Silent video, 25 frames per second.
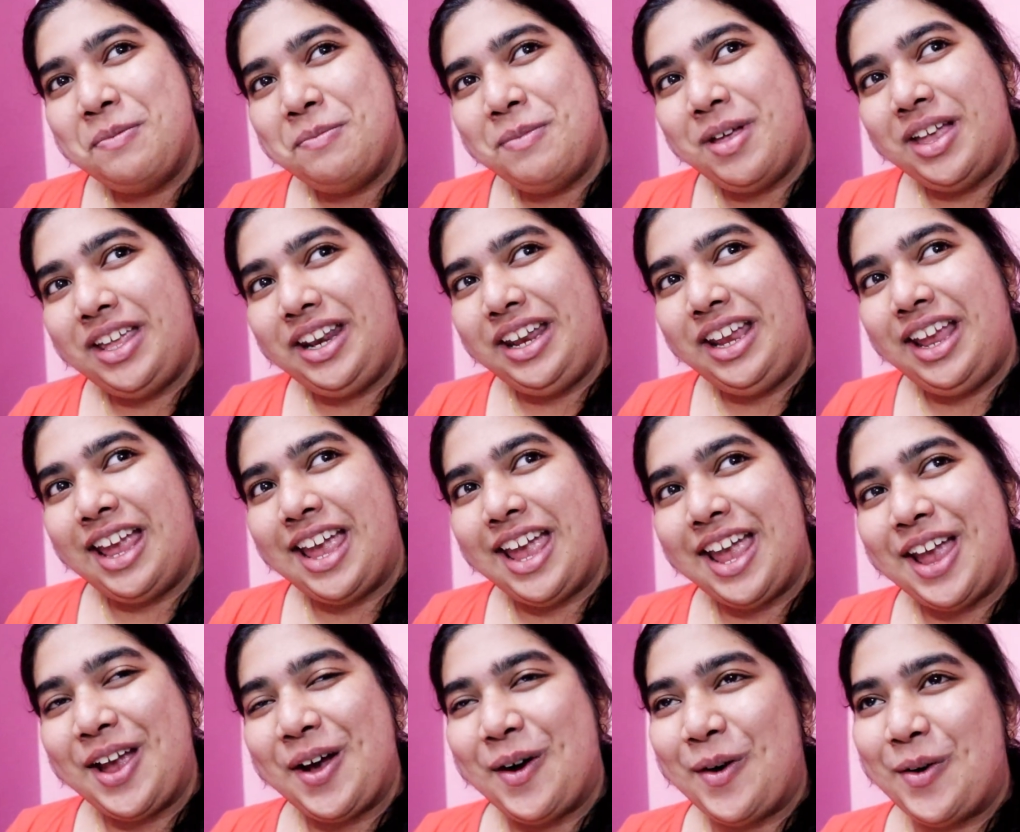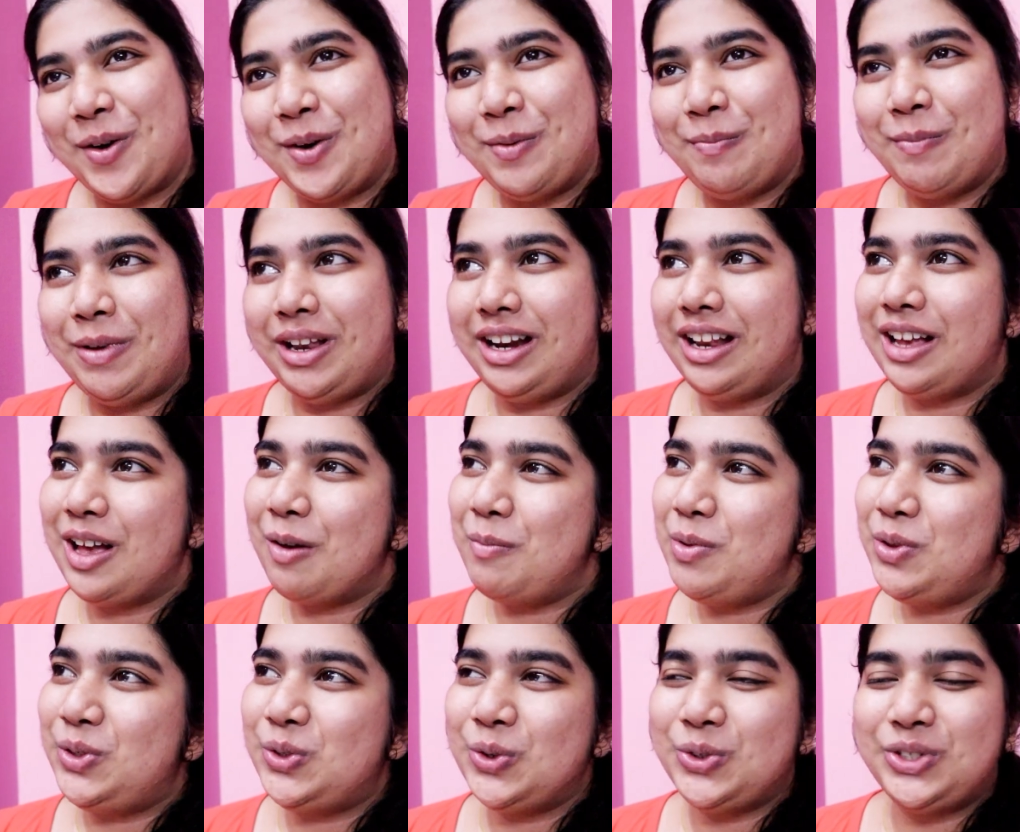मेरी है और मैंने
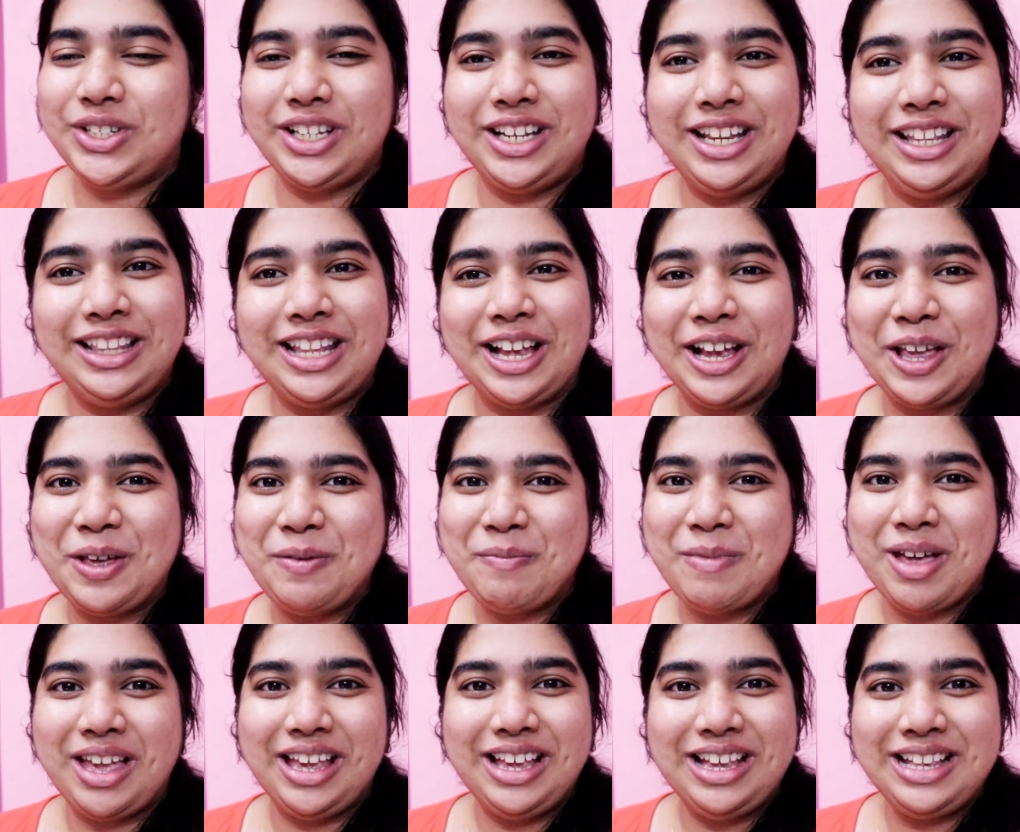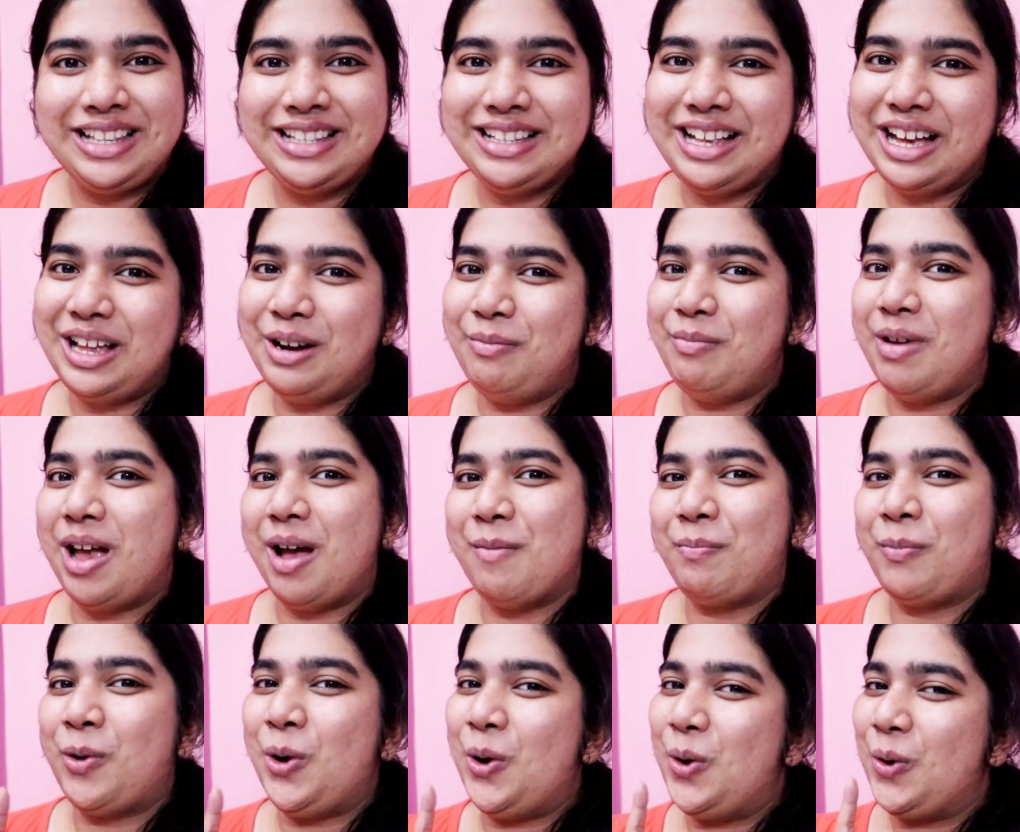कभी सोचा नहीं था कि मैं इस घर में
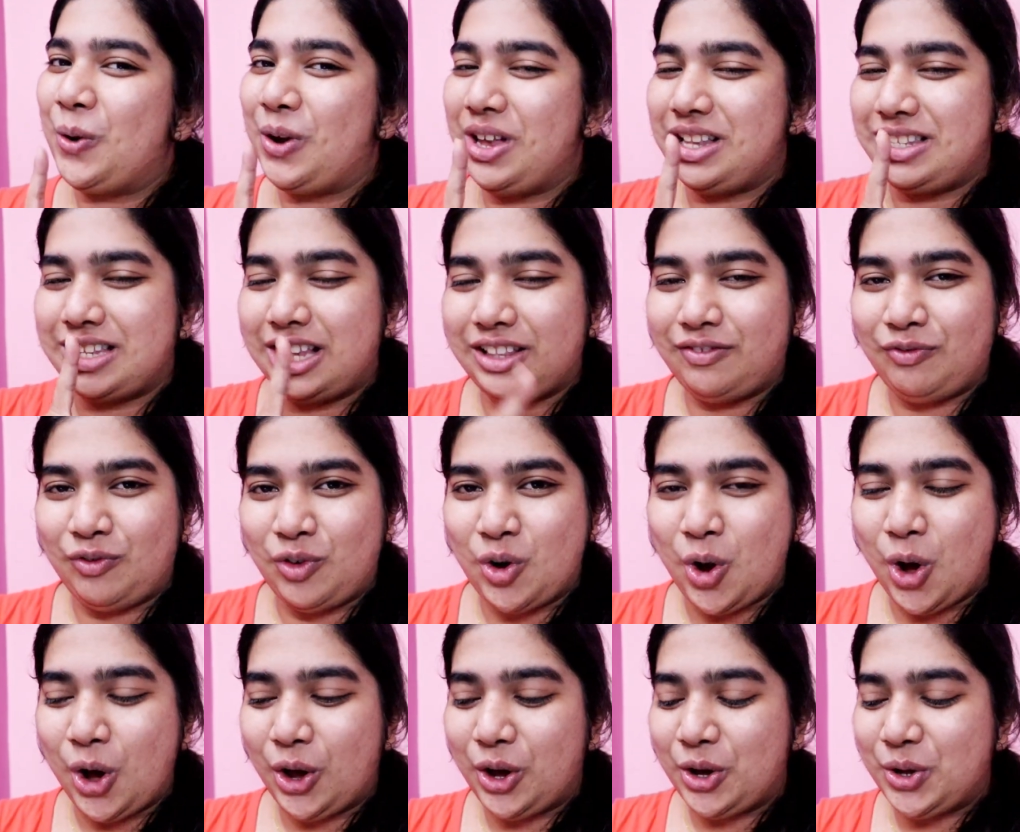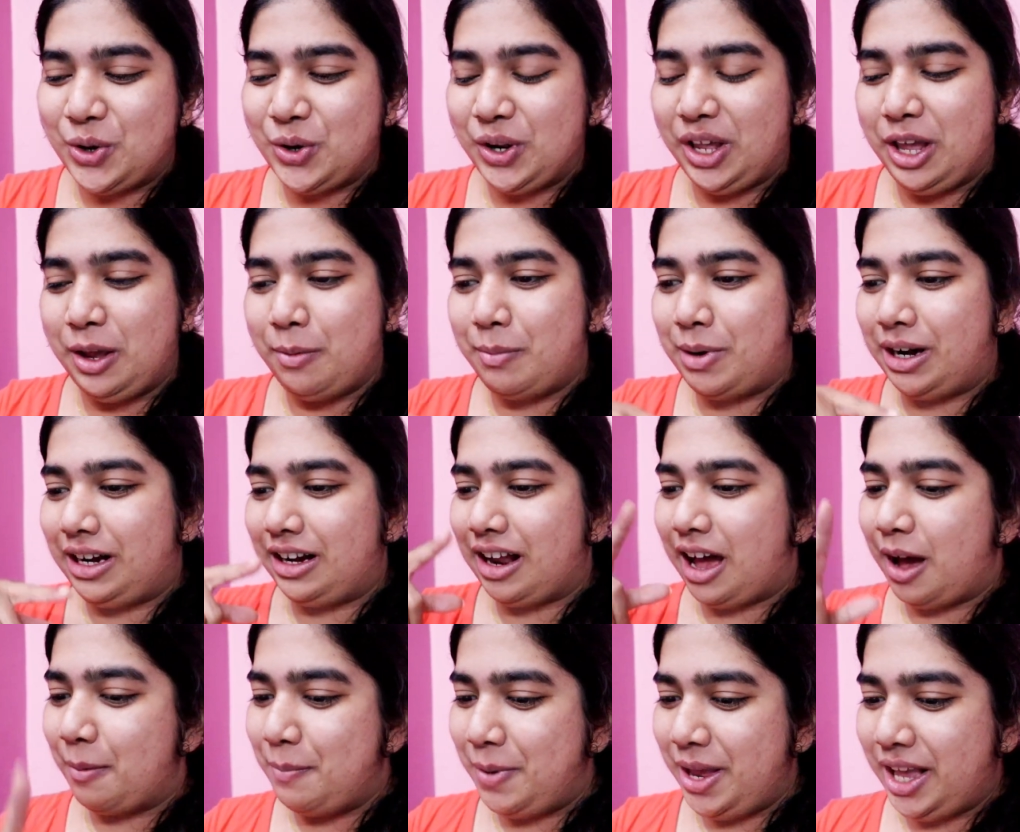आप लोगों के साथ व्लॉग करूंगी बट
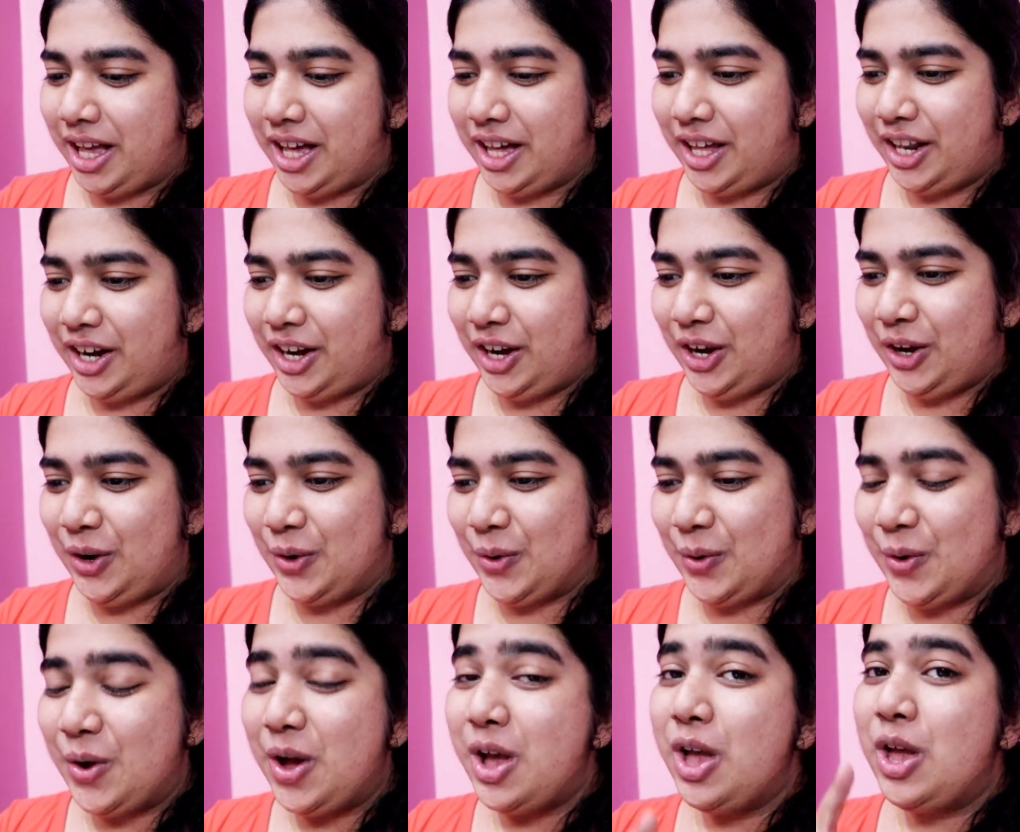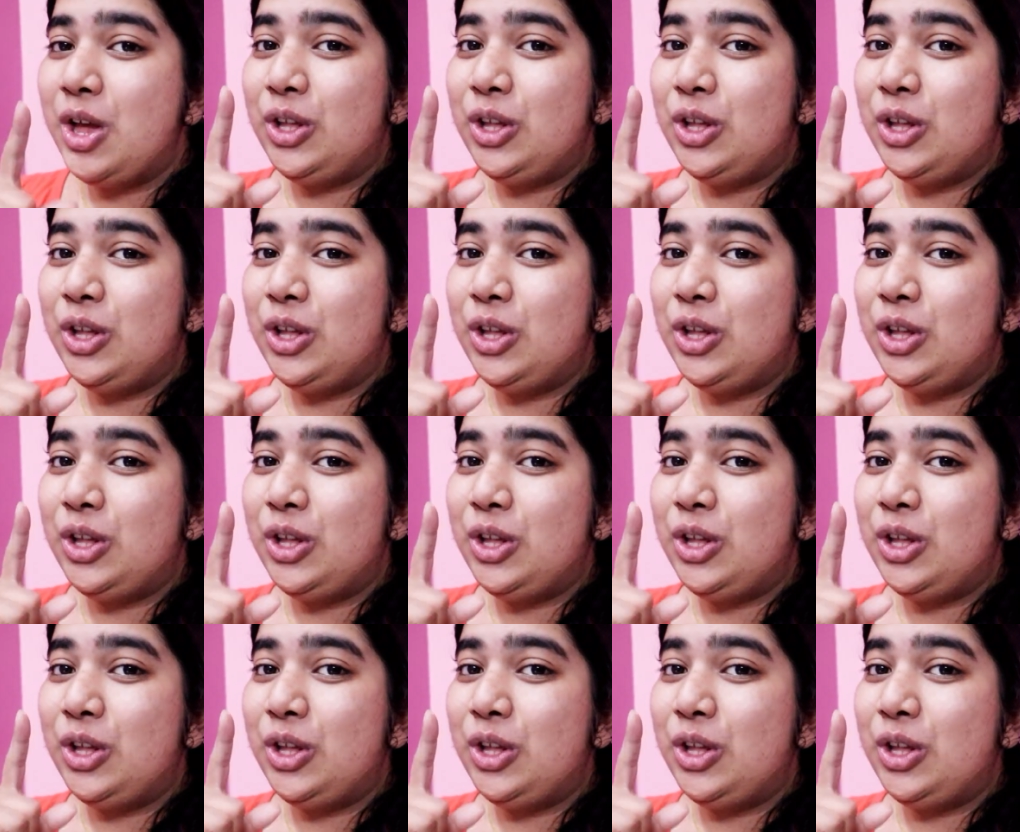अभी कर रही हूँ